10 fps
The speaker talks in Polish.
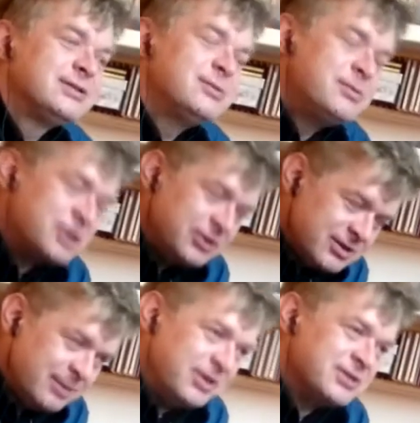Rozumiem, że
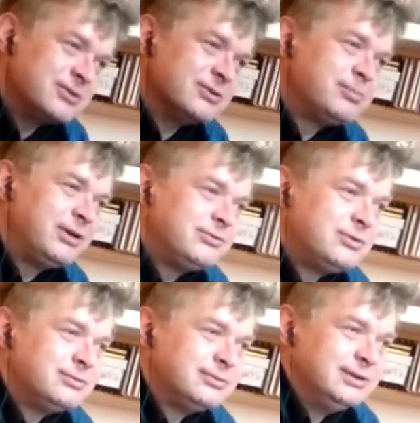to za pańską
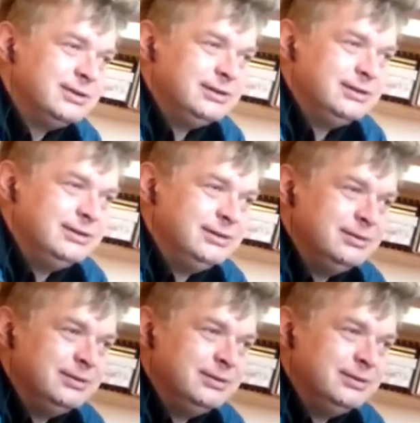sprawą i, i,